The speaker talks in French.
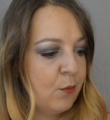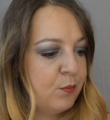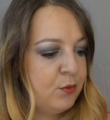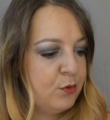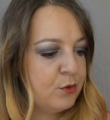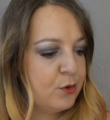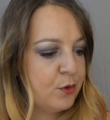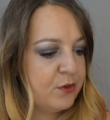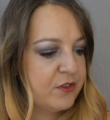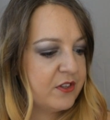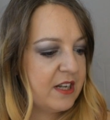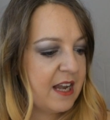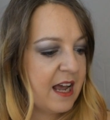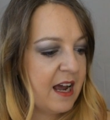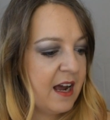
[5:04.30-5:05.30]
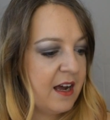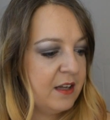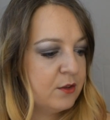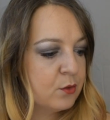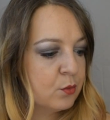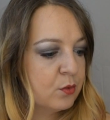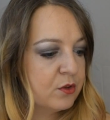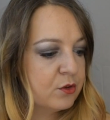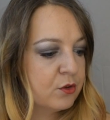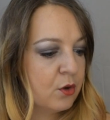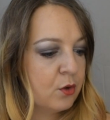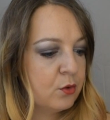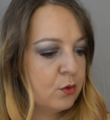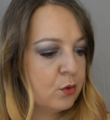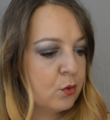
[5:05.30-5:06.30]
en plus de cela, donc
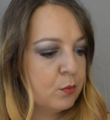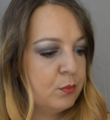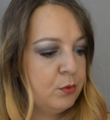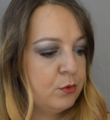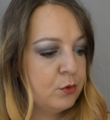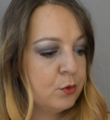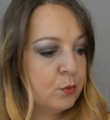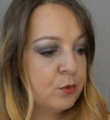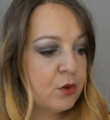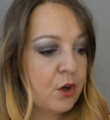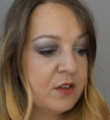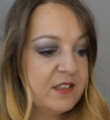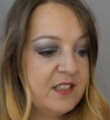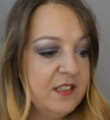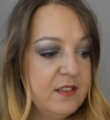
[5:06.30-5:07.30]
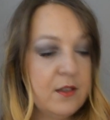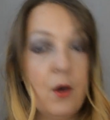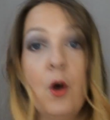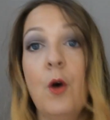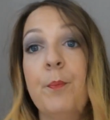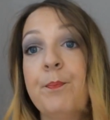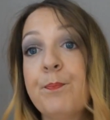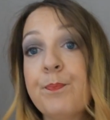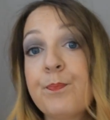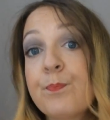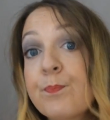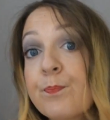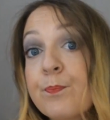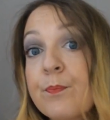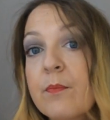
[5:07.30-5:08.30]
temps de combustion, 36 heures.
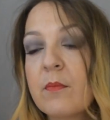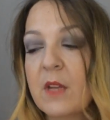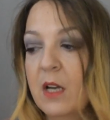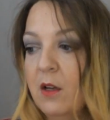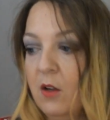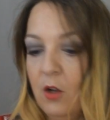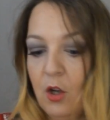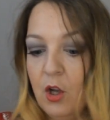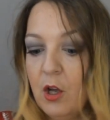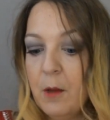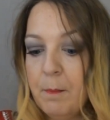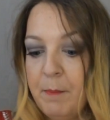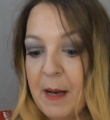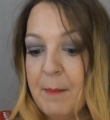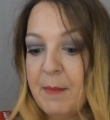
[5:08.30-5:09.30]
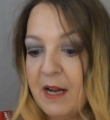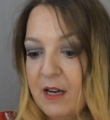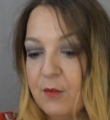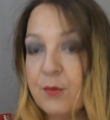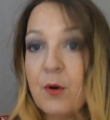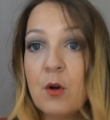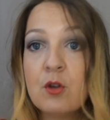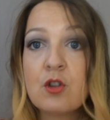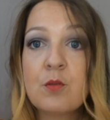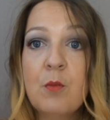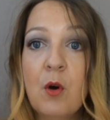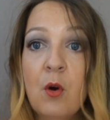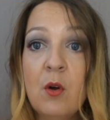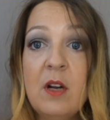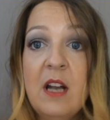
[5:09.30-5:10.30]
Pas mal,
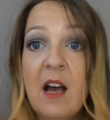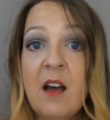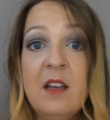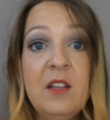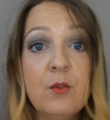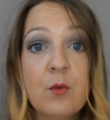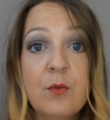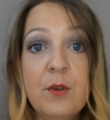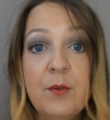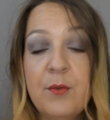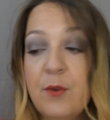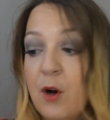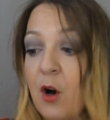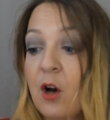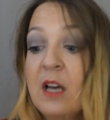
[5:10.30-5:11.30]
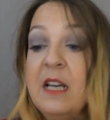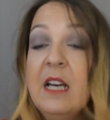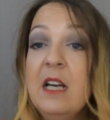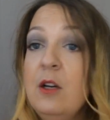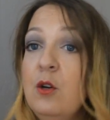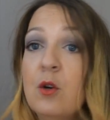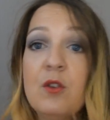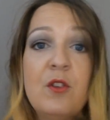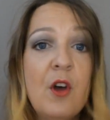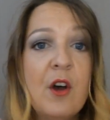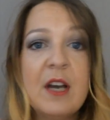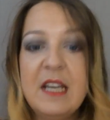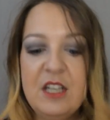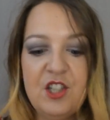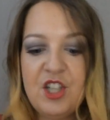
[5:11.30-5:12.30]
franchement, là, ils ont fait fort.
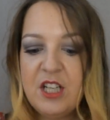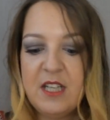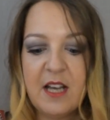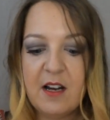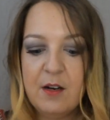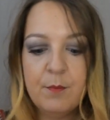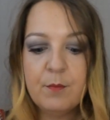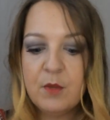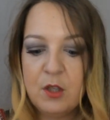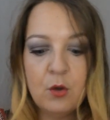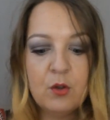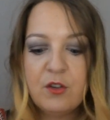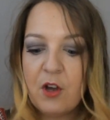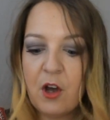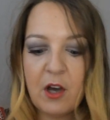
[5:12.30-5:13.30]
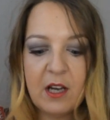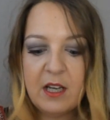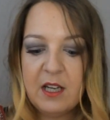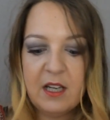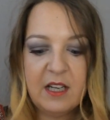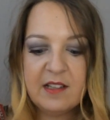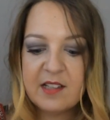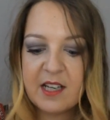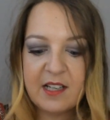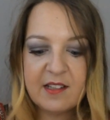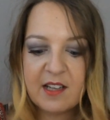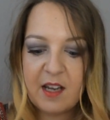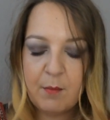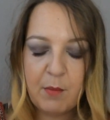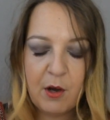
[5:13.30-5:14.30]
L'odeur est géniale, l'odeur est, très
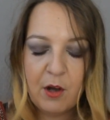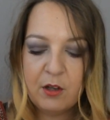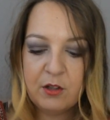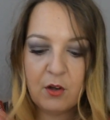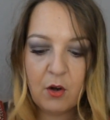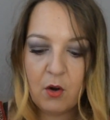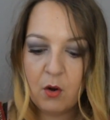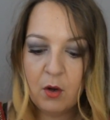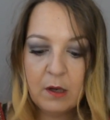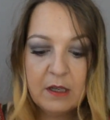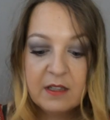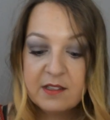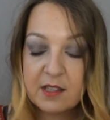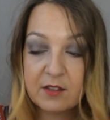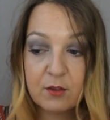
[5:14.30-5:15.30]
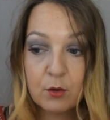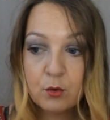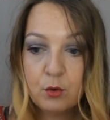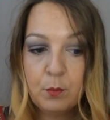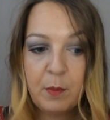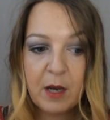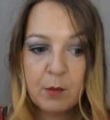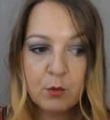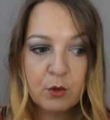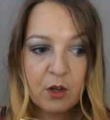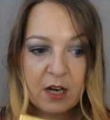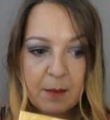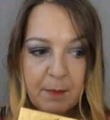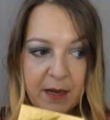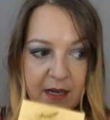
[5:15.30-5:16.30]
très bonne, euh, ça sent super bon
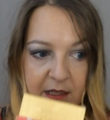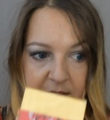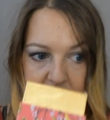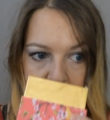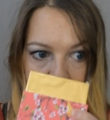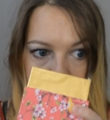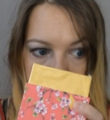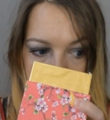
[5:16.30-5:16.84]
dans l'appart.